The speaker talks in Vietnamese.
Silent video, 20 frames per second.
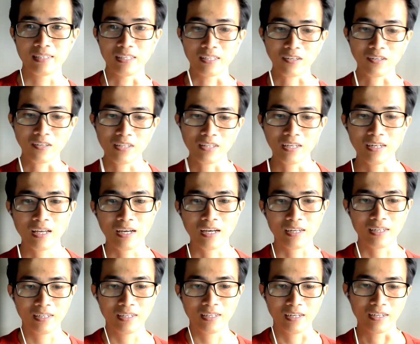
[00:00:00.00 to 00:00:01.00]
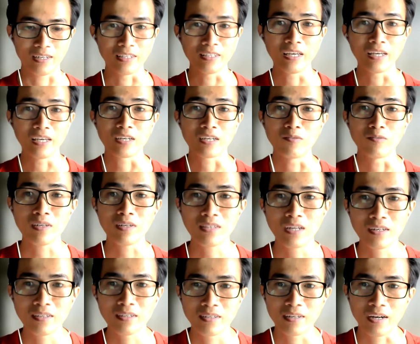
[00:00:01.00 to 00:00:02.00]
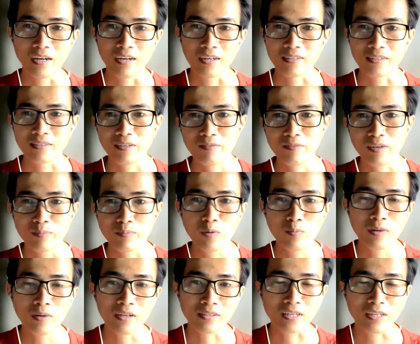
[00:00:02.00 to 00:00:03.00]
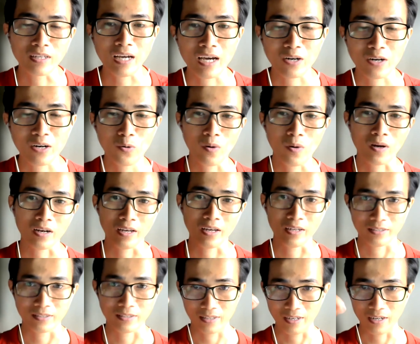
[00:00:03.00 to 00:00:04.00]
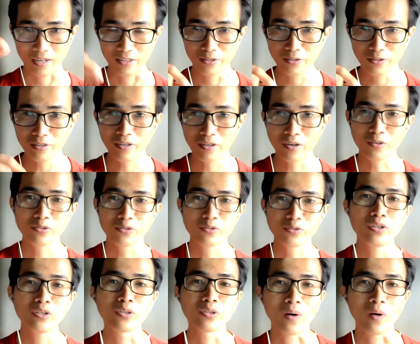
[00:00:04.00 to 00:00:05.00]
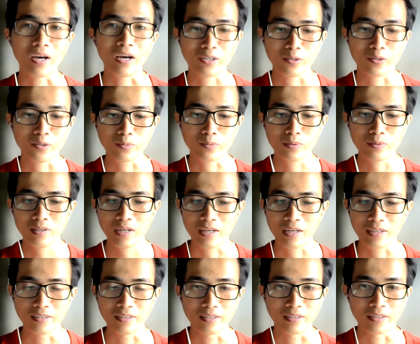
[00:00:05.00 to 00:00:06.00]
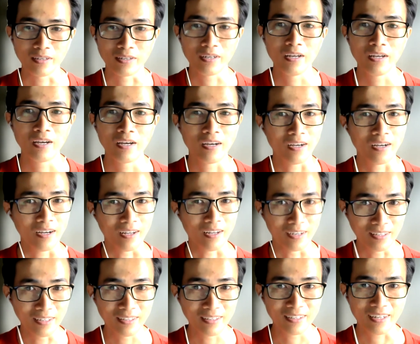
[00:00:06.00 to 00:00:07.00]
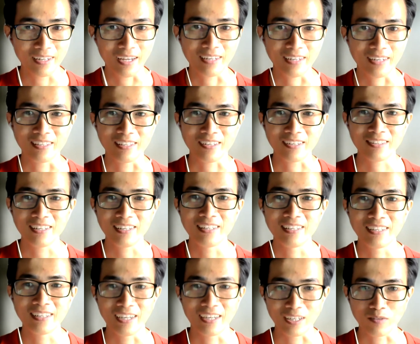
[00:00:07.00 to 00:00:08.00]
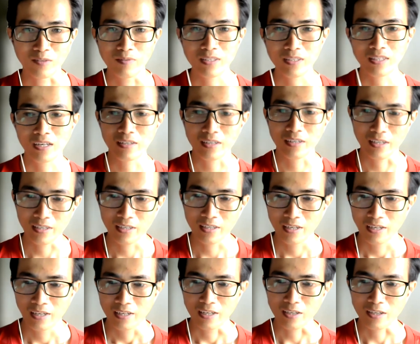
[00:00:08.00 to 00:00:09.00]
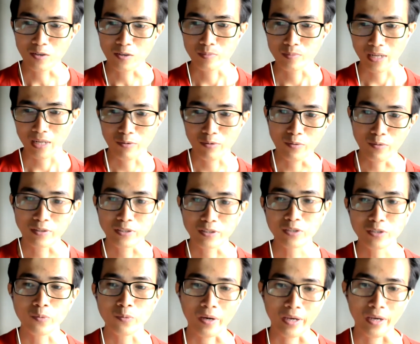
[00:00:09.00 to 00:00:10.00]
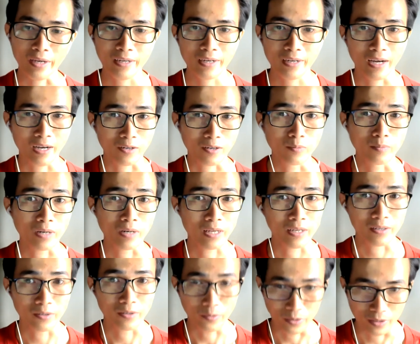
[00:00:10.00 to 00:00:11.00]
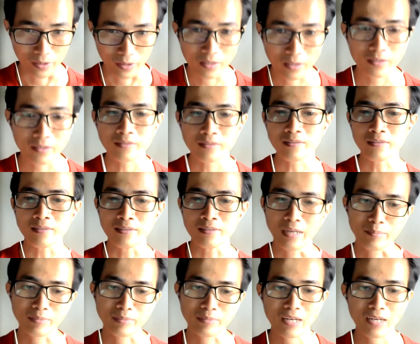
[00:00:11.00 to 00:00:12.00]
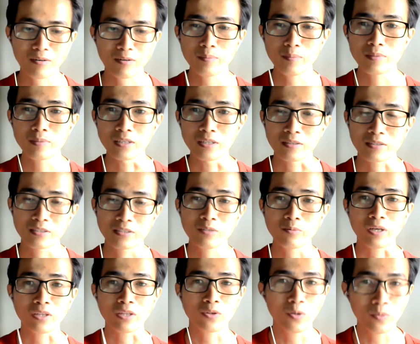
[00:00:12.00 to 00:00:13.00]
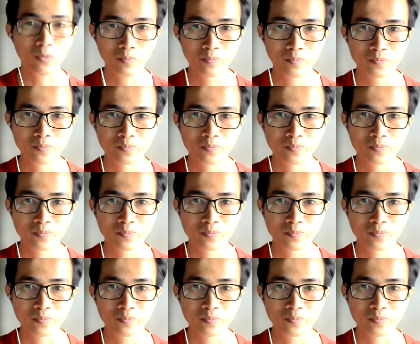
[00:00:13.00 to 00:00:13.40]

thì có thể là à, liên hệ cùng với tân à, theo facebook là tân caro hoặc là ở dưới có số điện thoại cũng như là đường à, link anh chị có thể liên hệ cùng với tân để để cùng trao đổi về sức khỏe à, cùng rèn luyện làm sao có được sức khỏe tốt